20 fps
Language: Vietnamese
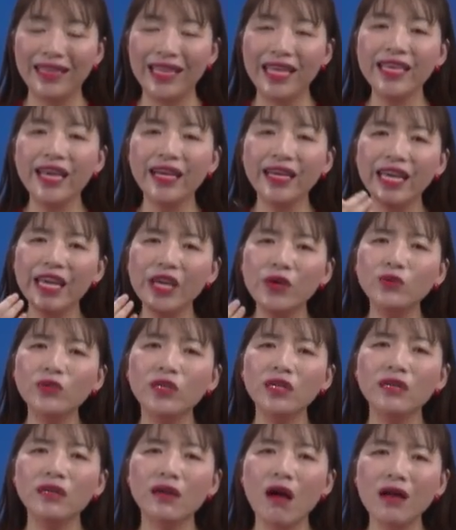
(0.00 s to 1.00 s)
Thế nhưng yêu
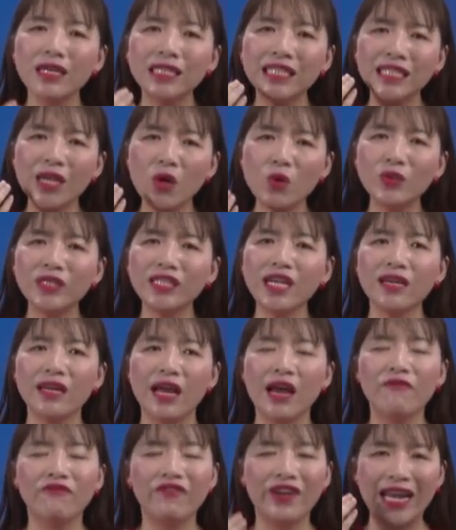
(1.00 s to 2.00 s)
thương con sâu sắc
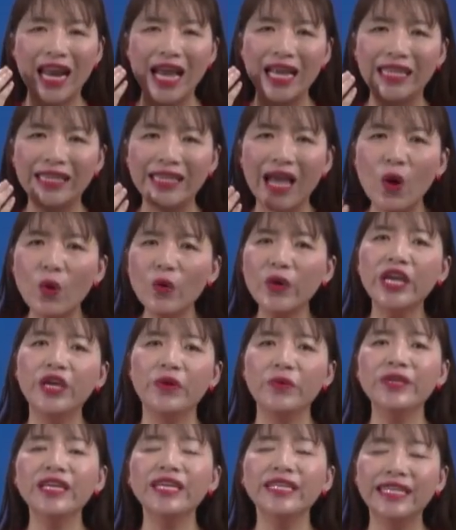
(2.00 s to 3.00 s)
và đầy thấu
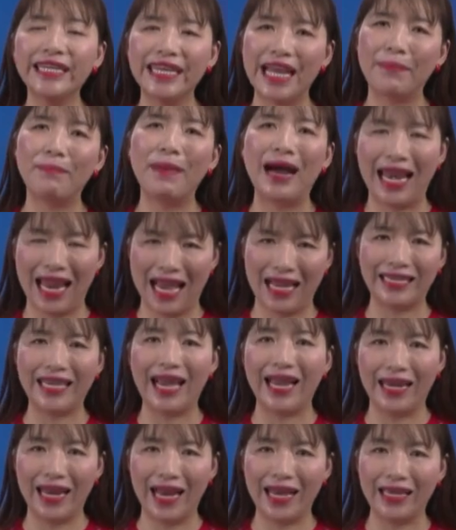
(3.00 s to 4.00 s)
hiểu như người đàn bà làng
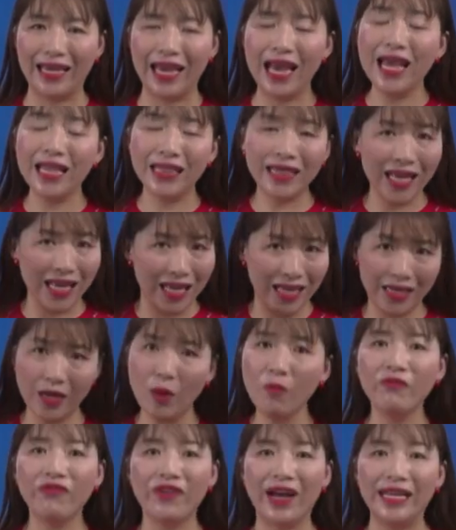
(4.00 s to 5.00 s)
chài này thì
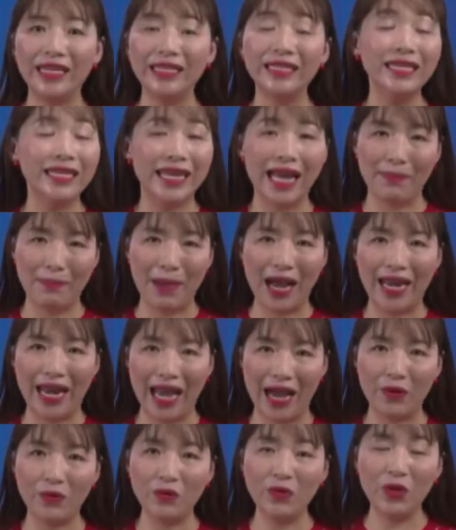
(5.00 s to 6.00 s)
không phải người đàn bà
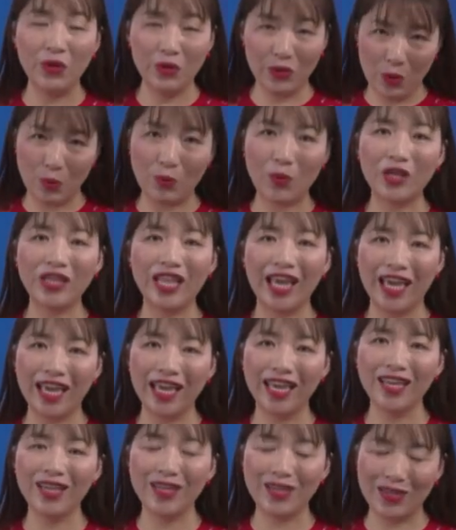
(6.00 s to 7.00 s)
nào cũng có thể
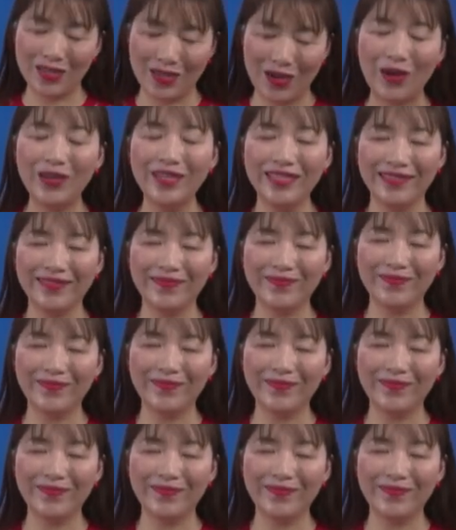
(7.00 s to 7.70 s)
có được.